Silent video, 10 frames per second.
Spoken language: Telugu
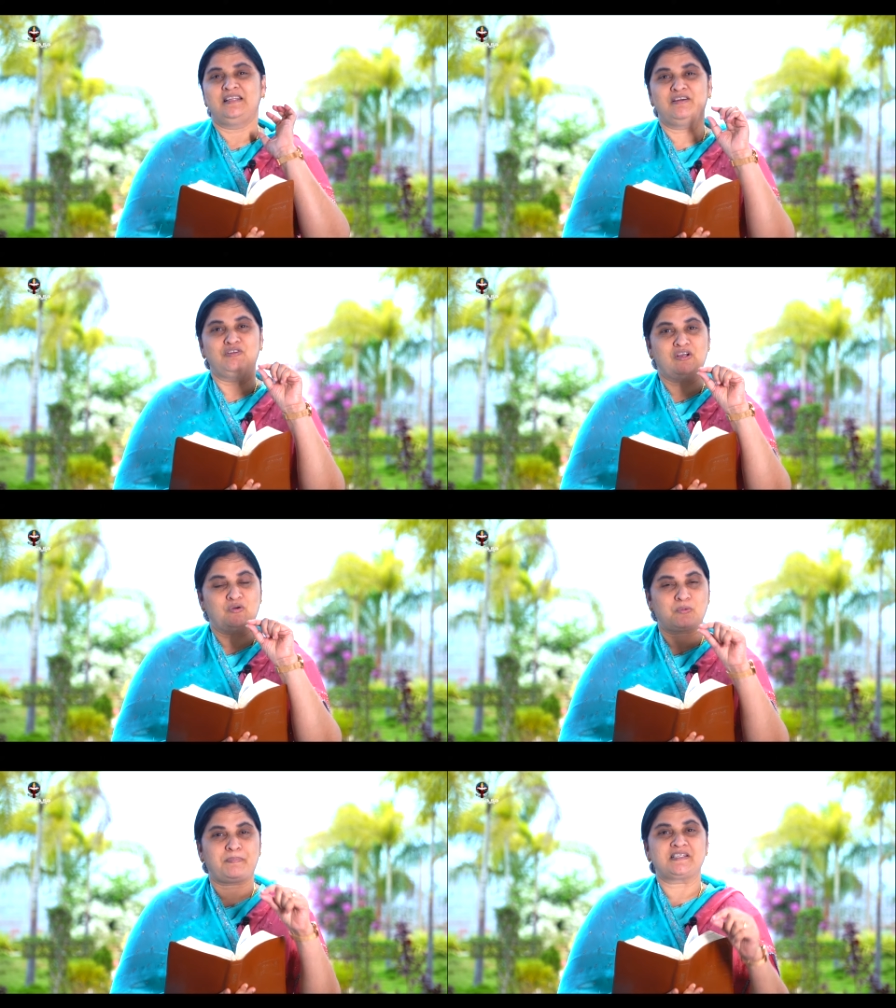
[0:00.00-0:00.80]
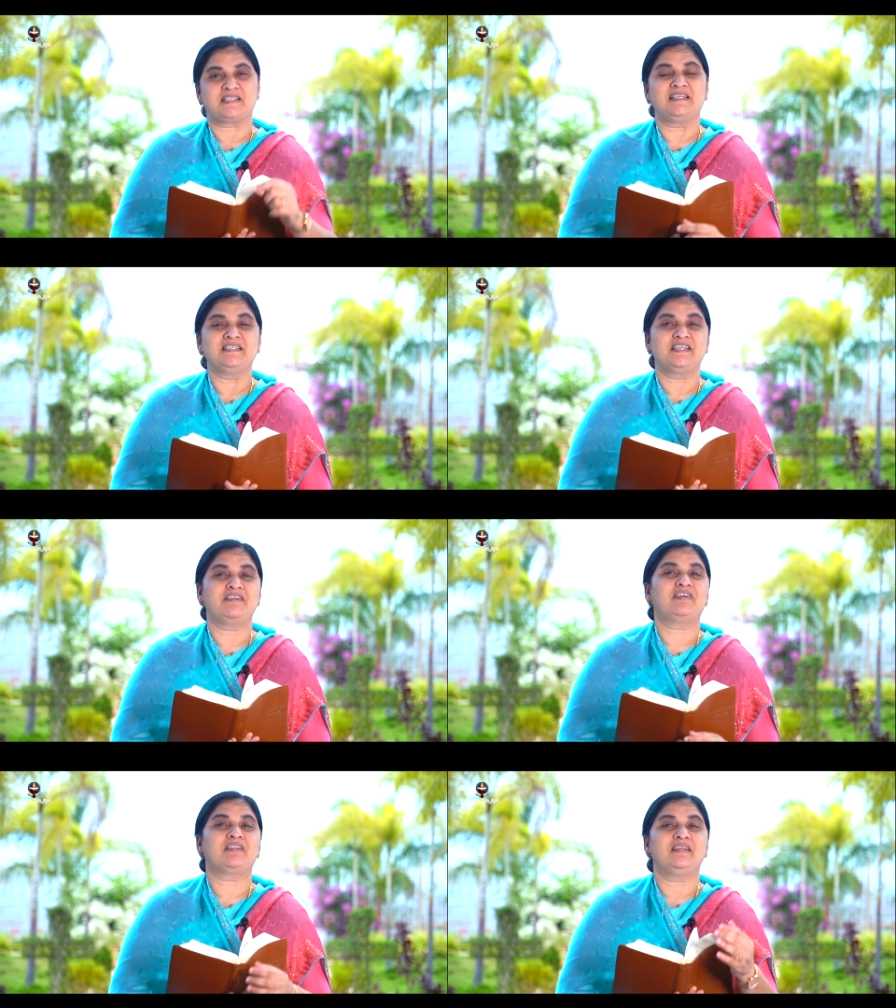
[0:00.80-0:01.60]
దేవుని కృప సెయింట్
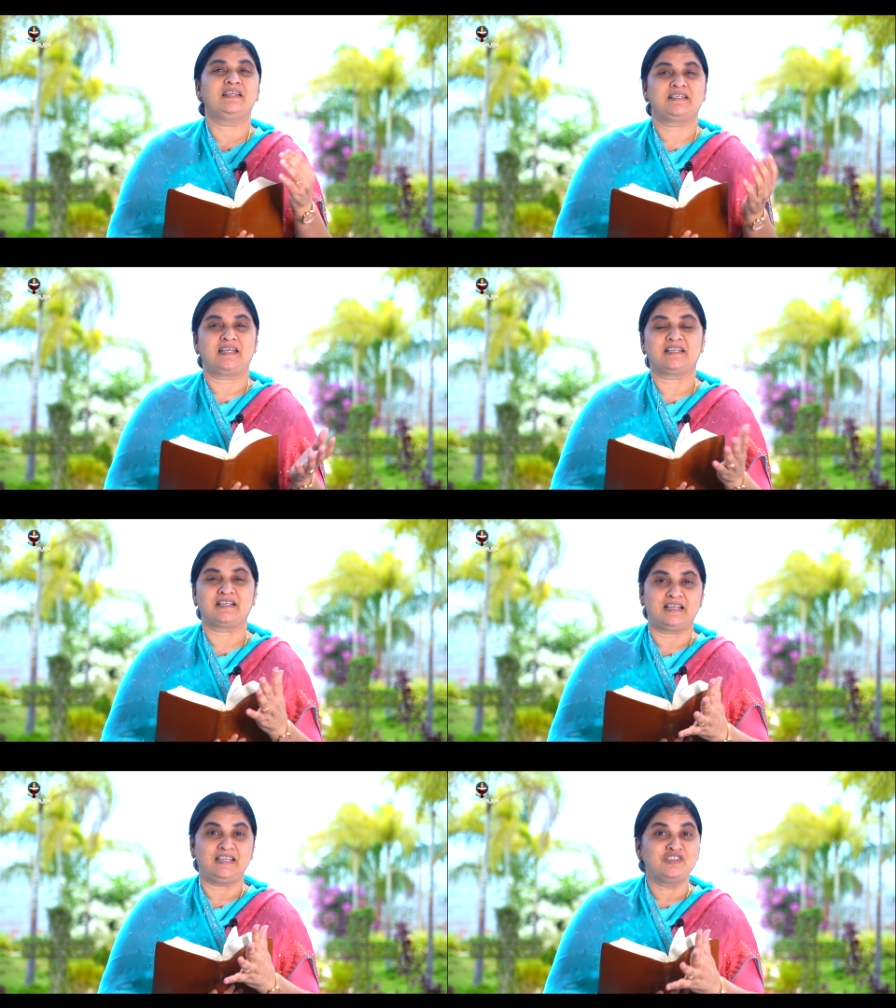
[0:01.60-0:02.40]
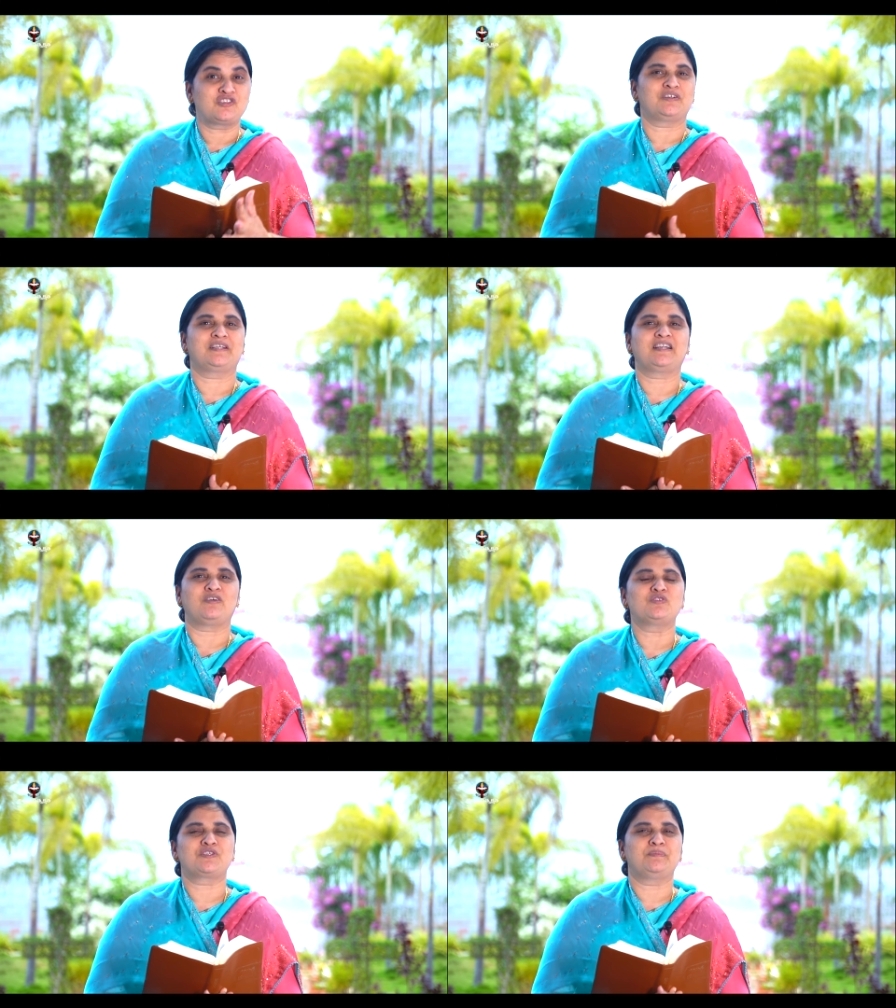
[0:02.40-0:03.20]
జేవేర్ టెక్నికల్ ఇన్స్టిట్యూట్
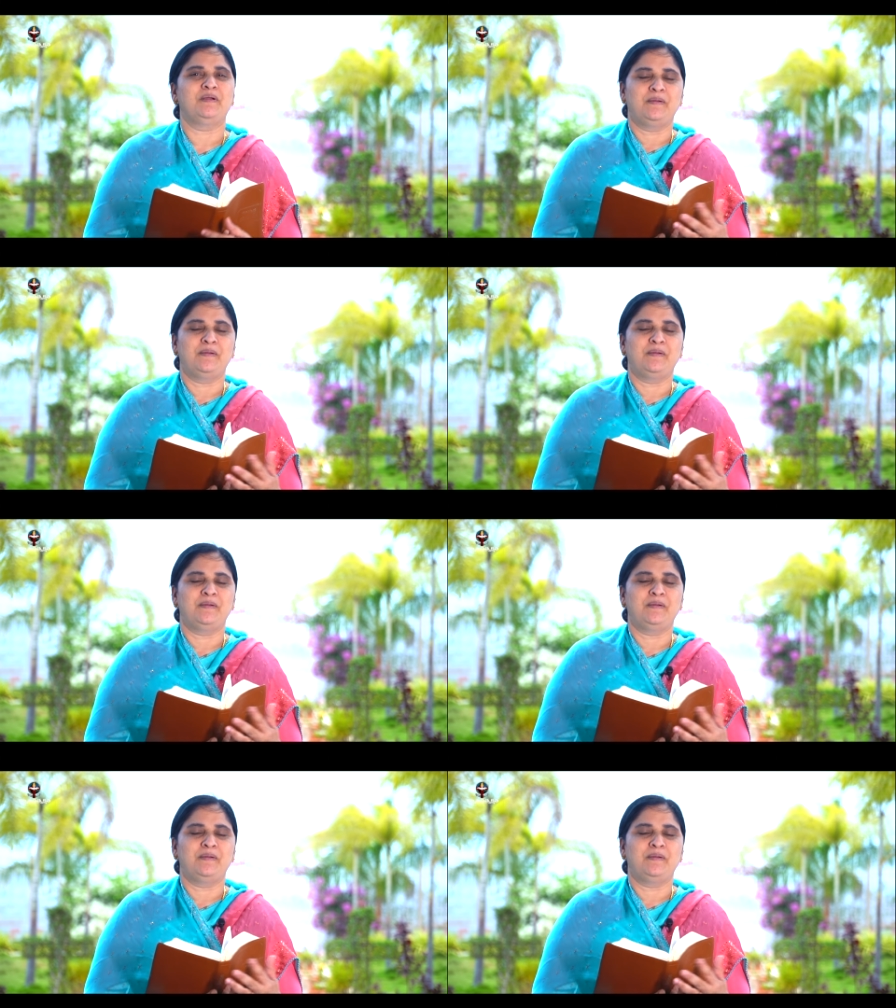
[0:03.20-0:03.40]
గ్రౌండ్స్